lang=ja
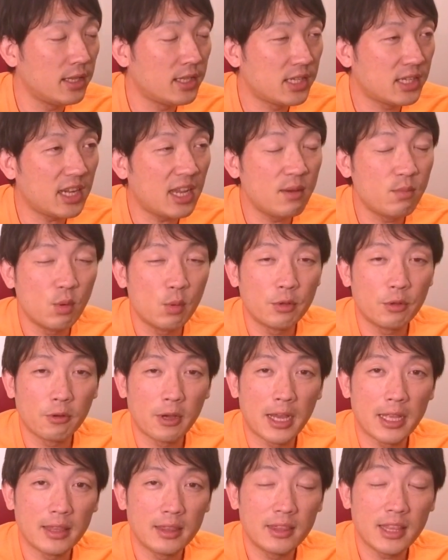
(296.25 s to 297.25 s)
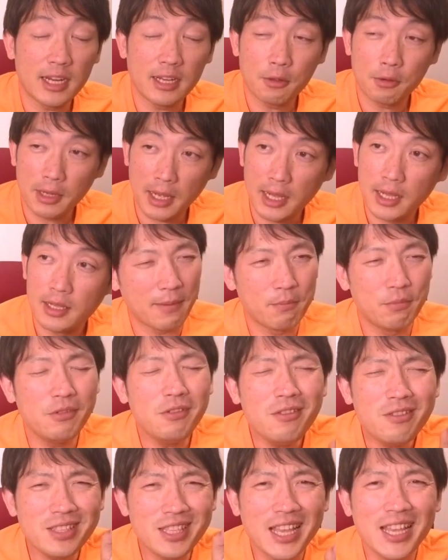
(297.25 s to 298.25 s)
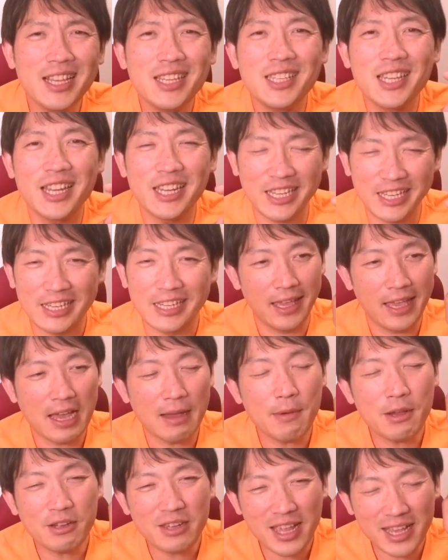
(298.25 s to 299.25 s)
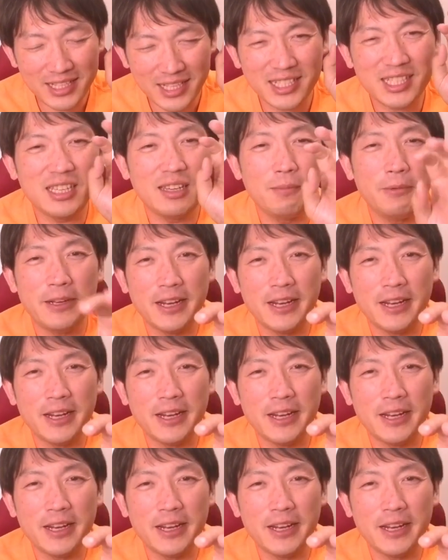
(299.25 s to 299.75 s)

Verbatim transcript: 近いものがあったりとか、ブルーサンシャイン、甘く優しい美